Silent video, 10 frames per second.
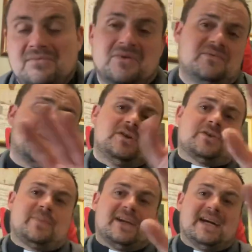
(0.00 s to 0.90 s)
Non voglio
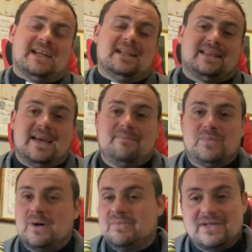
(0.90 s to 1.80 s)
sprecare il
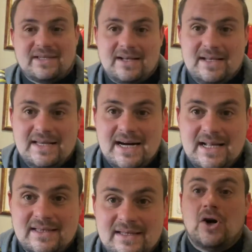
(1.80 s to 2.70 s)
tempo a pensare agli
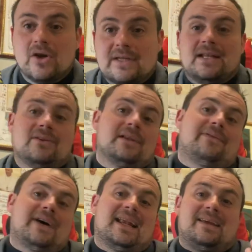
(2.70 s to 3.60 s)
altri. Ho tanto da
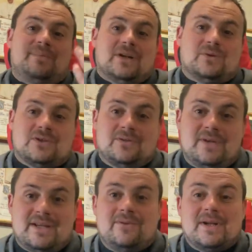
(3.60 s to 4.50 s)
fare per
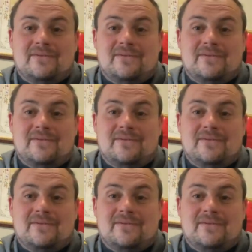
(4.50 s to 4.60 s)
costruire una